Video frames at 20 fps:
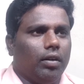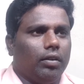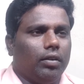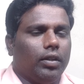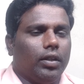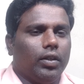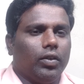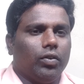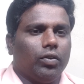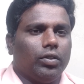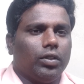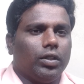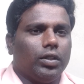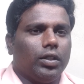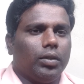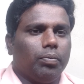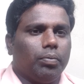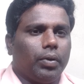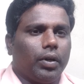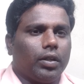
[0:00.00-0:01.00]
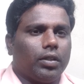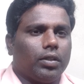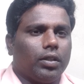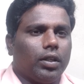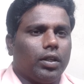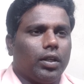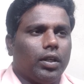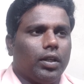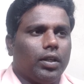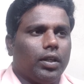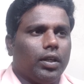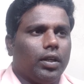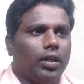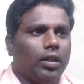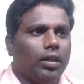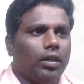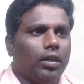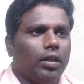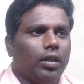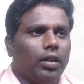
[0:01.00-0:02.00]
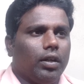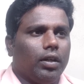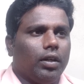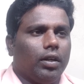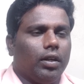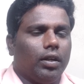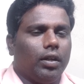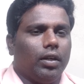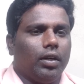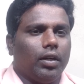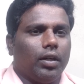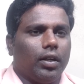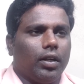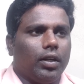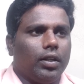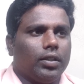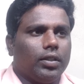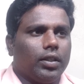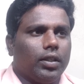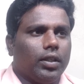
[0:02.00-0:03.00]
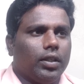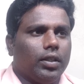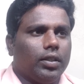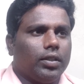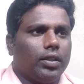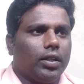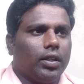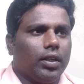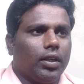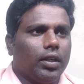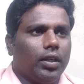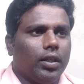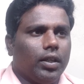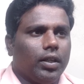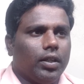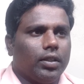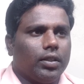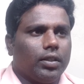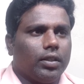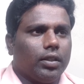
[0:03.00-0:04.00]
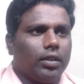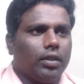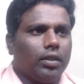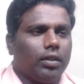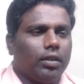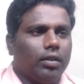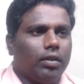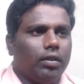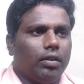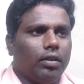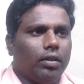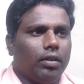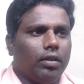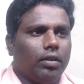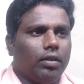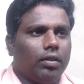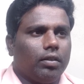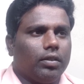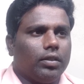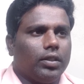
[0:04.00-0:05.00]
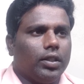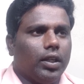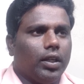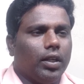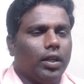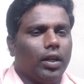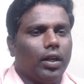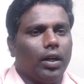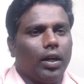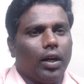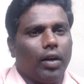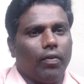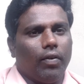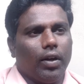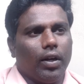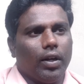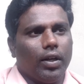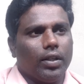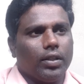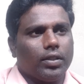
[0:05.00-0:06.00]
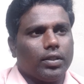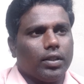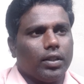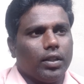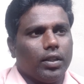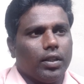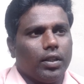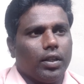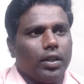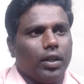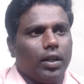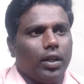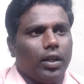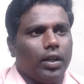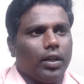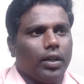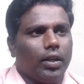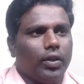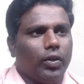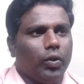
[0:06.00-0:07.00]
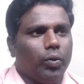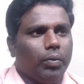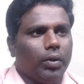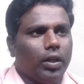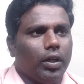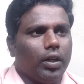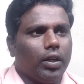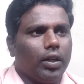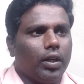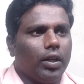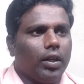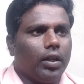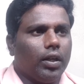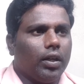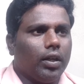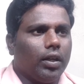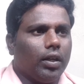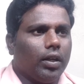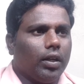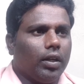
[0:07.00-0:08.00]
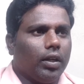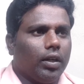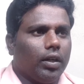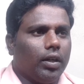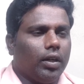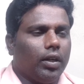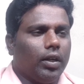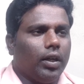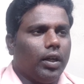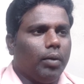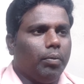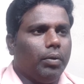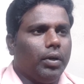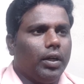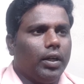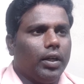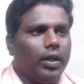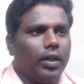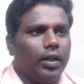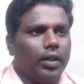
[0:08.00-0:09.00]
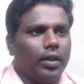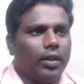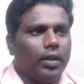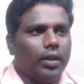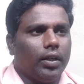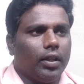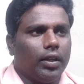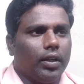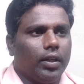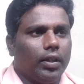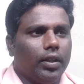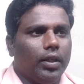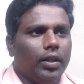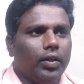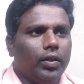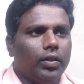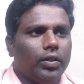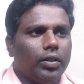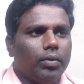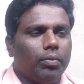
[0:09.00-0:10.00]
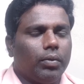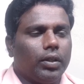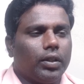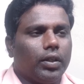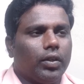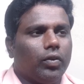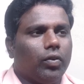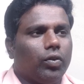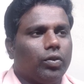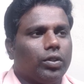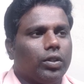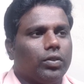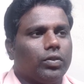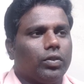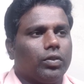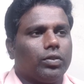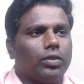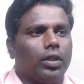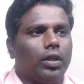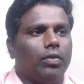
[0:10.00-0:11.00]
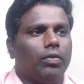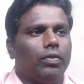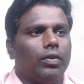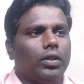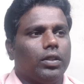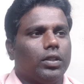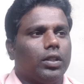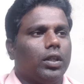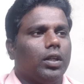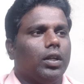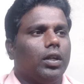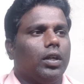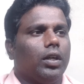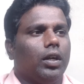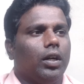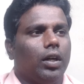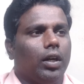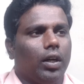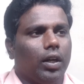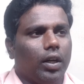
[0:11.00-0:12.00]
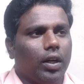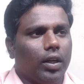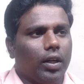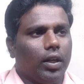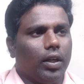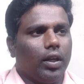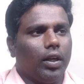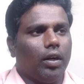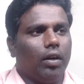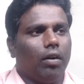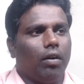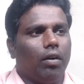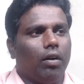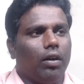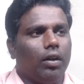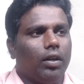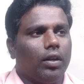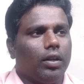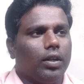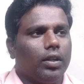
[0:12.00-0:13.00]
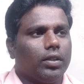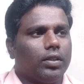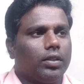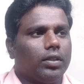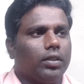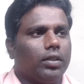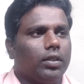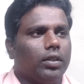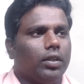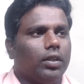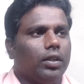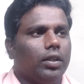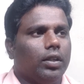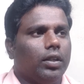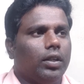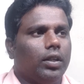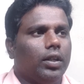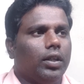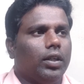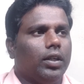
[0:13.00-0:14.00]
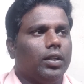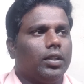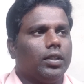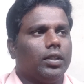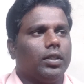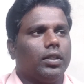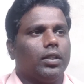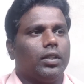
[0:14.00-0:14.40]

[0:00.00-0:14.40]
దీనికి వచ్చేసి ప్రశ్నలు అయితే రీజనింగ్ జనరల్ ఇంగ్లీష్ జనరల్ అవేర్నెస్ అలాగే న్యూమరికల్ ఎబిలిటీ దీని నుంచి మాత్రం క్వశ్చన్స్ వస్తాయి ఫ్రెండ్స్ అలాగే ఆన్లైన్ టెస్ట్ ఇంగ్లీష్